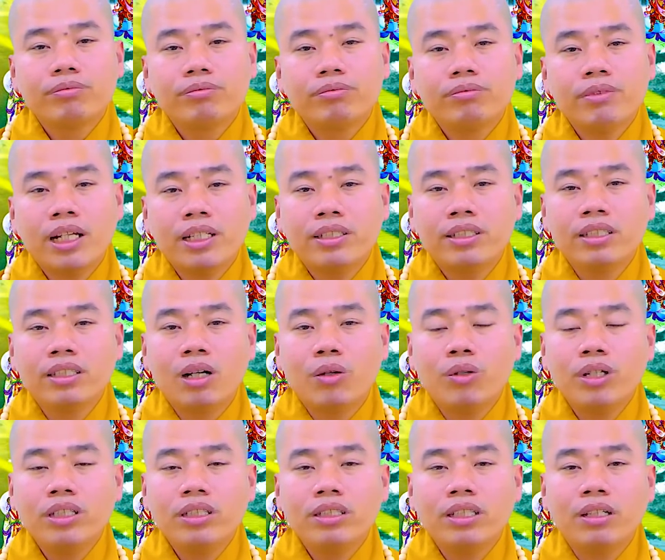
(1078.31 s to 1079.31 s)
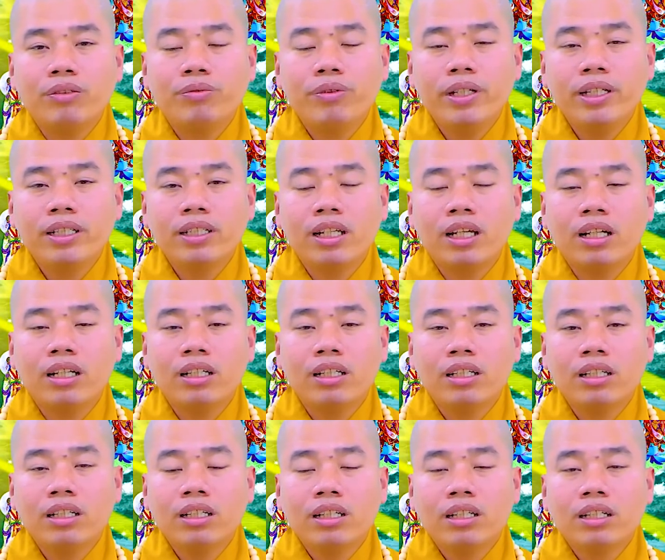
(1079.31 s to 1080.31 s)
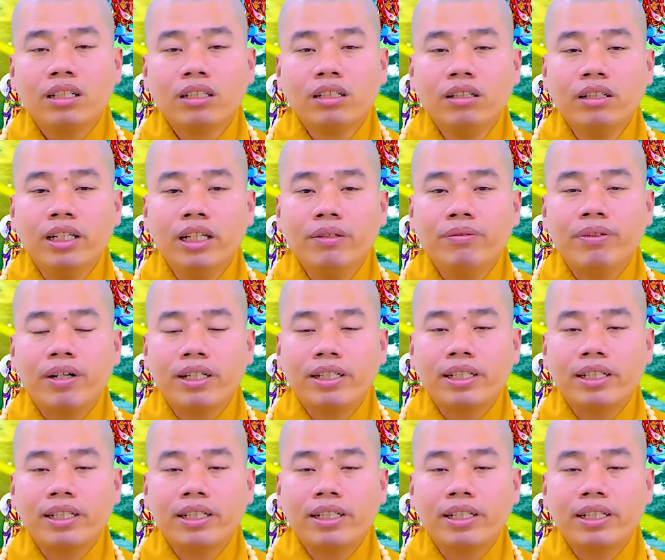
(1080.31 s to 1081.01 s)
đại sư ngẫu ích ngày phiên là người niệm phật